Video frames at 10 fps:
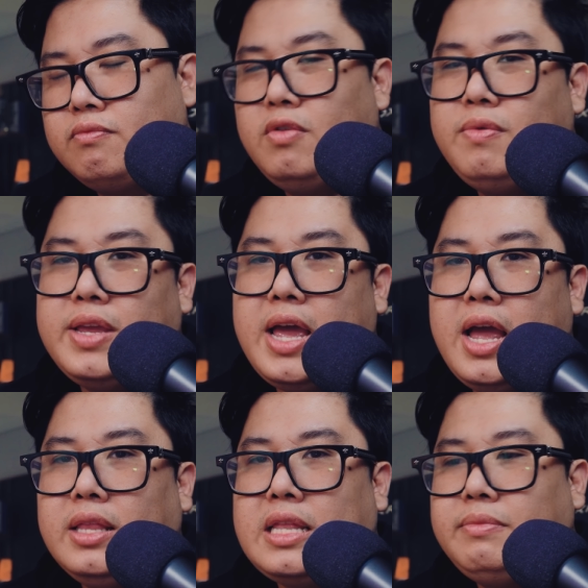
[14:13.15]
mức
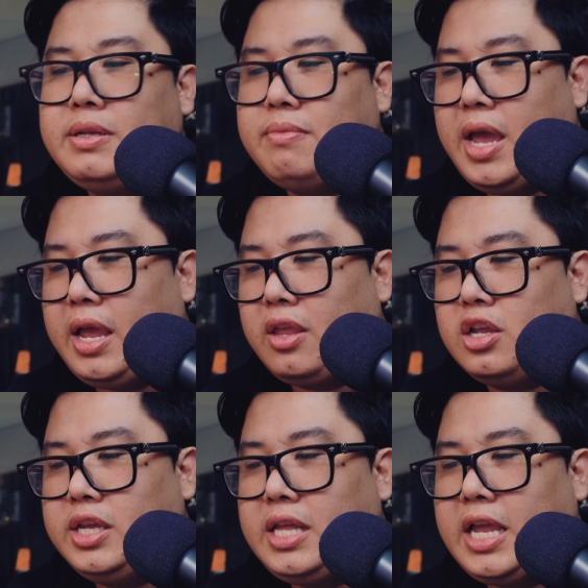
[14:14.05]
giá tám trăm ngàn
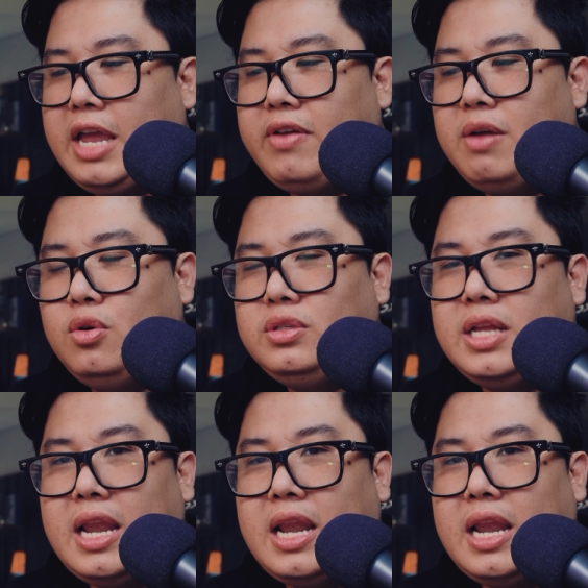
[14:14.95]
cho chiếc tai nghe Velasboost